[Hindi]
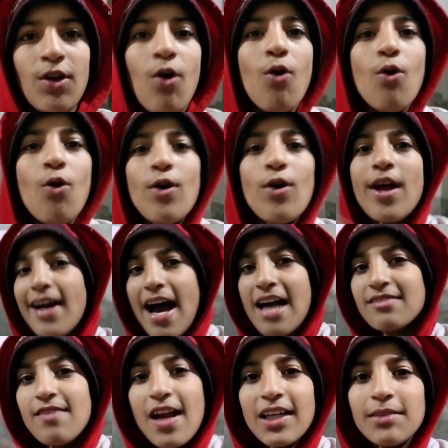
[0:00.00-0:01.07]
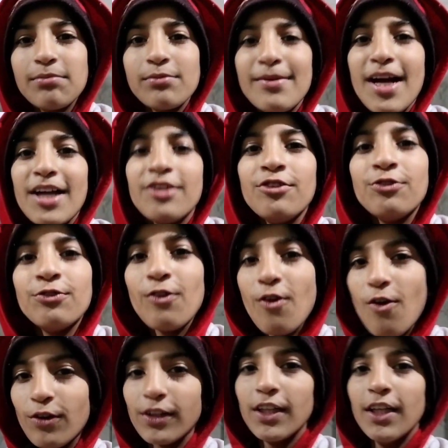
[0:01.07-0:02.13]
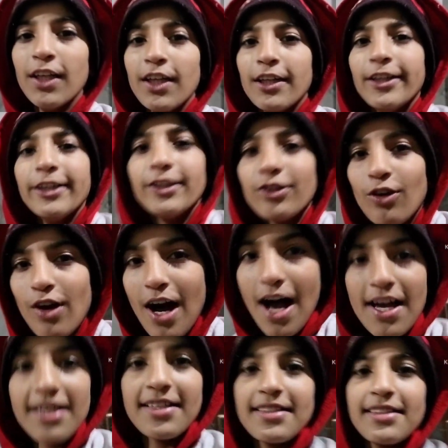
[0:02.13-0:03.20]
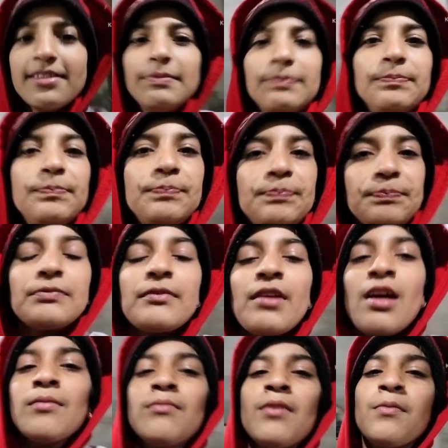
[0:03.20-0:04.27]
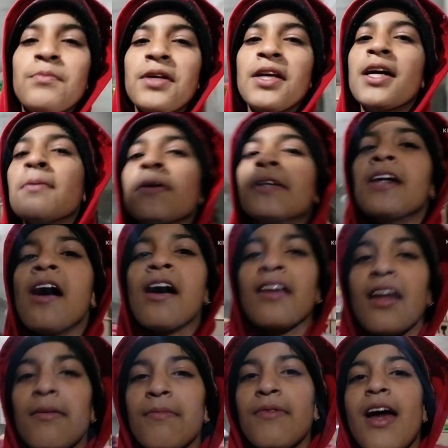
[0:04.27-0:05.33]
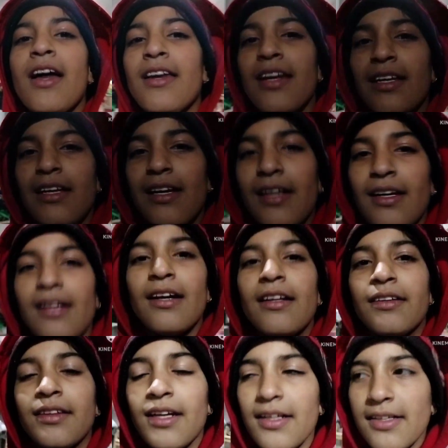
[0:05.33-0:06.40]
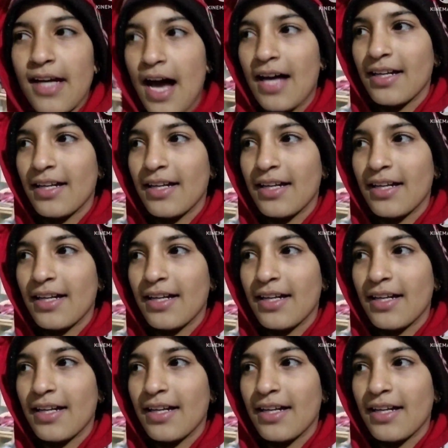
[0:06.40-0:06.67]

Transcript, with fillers: गाइस वेलकम टू माय न्यू ब्लॉग तो गाइस मम्मी अब खाना बनाने के तैयारी कर